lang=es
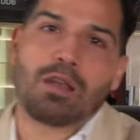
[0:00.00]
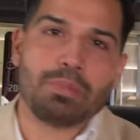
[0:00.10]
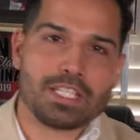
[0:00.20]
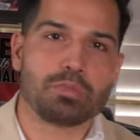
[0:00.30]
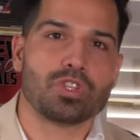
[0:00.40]
Al
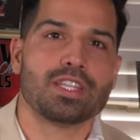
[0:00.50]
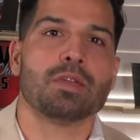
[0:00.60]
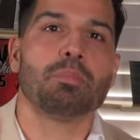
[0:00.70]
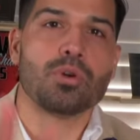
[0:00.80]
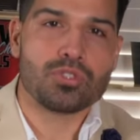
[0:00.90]
mismo
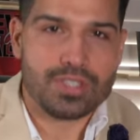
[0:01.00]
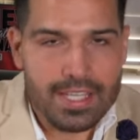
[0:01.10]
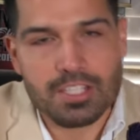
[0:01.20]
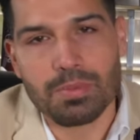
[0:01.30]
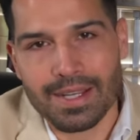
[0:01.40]
tiempo,
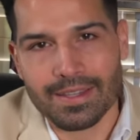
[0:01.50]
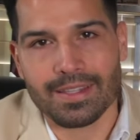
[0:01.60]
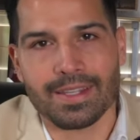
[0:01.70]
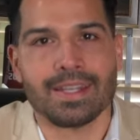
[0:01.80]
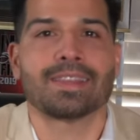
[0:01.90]
ustedes van a
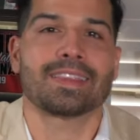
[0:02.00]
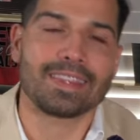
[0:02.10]
tener